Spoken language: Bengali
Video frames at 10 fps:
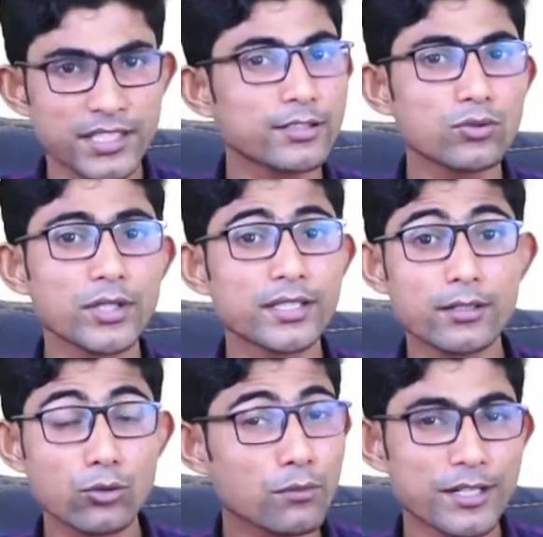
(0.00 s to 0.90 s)
যেহেতু এদের
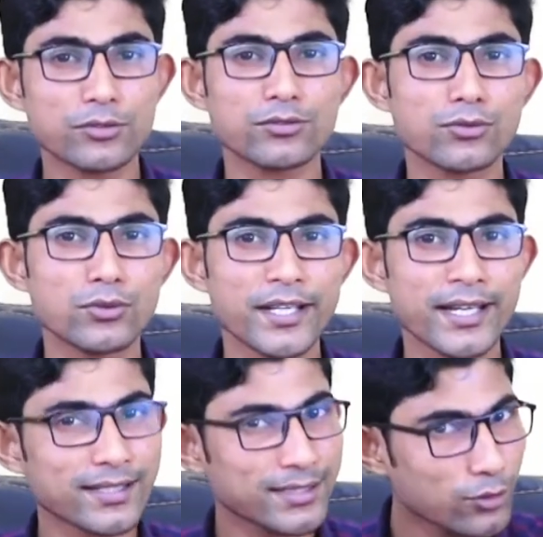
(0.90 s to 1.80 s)
কোনো ব্যাসজগুণ নেই
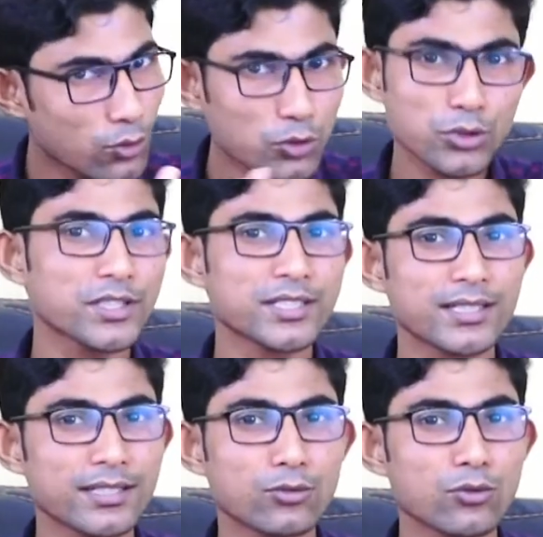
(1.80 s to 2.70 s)
এরা যেহেতু ঔষধের
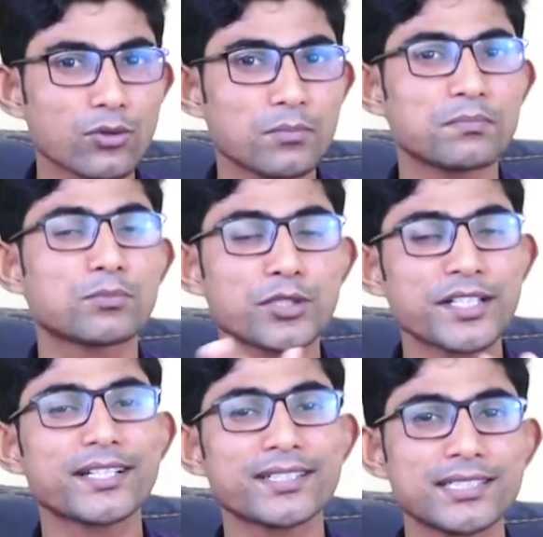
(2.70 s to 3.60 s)
সাথে কোনো
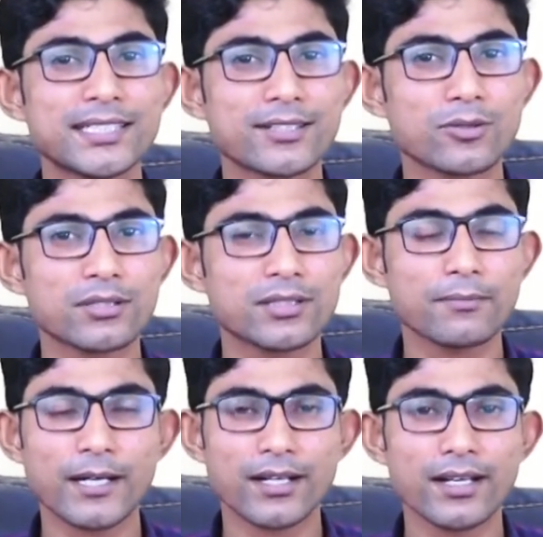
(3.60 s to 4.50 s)
প্রতিক্রিয়া সৃষ্টি করতে
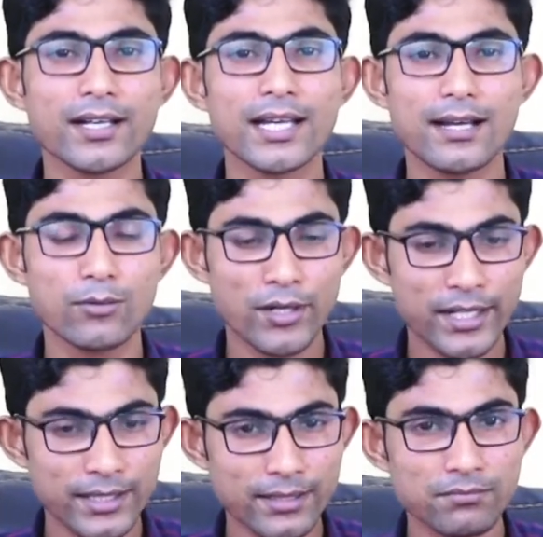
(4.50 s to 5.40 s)
পারে না এবং
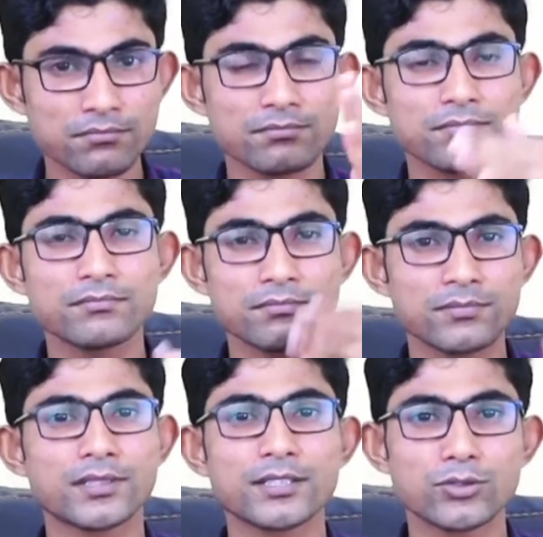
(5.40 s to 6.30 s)
এদের
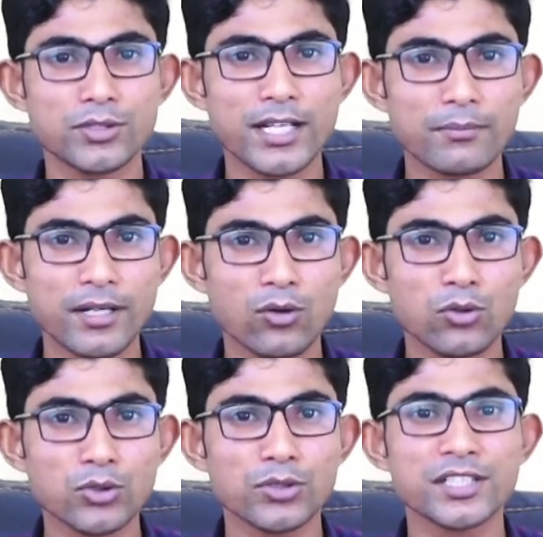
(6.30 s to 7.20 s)
কে যদি আমরা
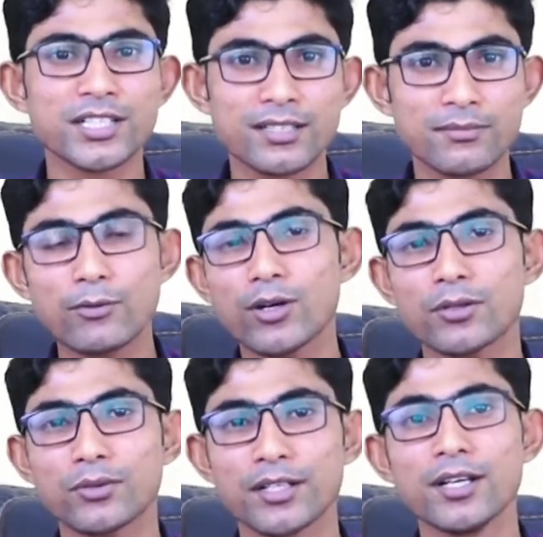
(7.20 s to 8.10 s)
ঔষধের সাথে ব্যবহার
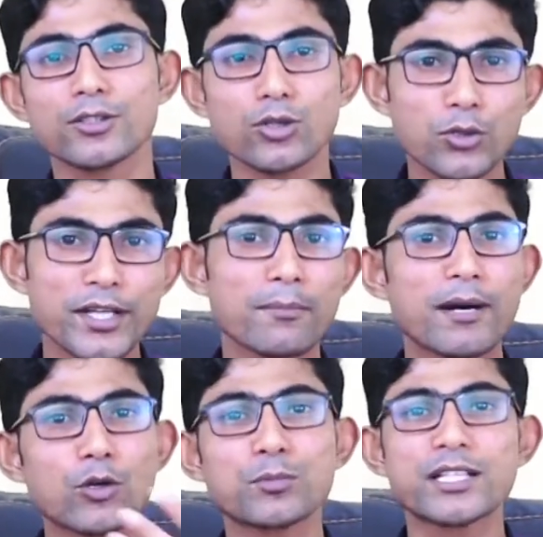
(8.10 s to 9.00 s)
করি তখন এরা
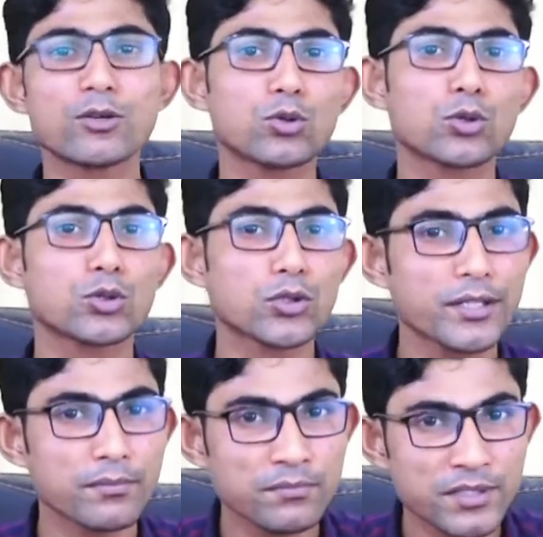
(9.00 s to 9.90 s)
মানবদেহেও কোনো
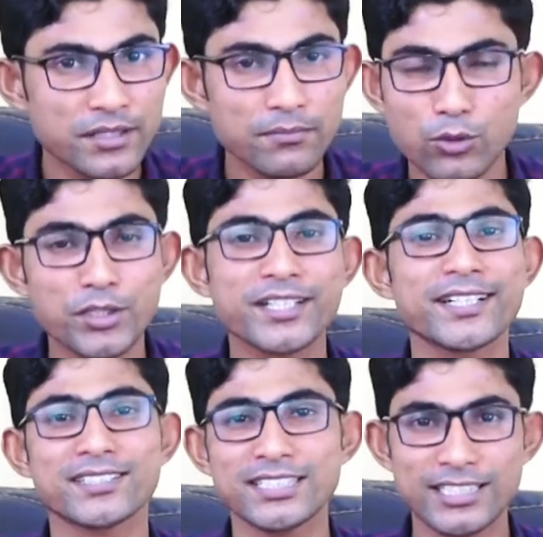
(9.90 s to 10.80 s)
ধরনের
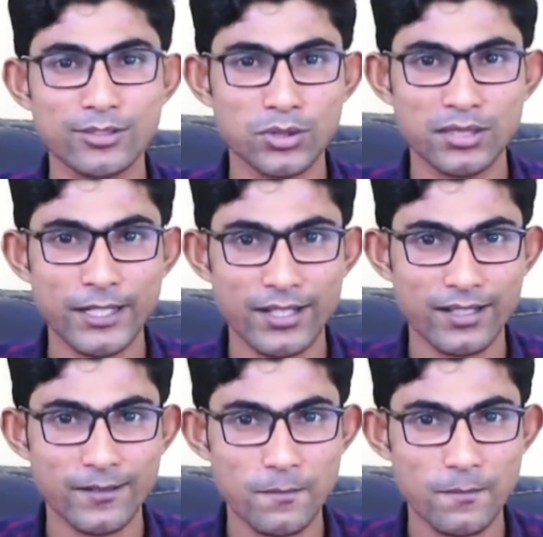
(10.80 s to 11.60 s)
প্রতিক্রিয়া সৃষ্টি করতে পারে না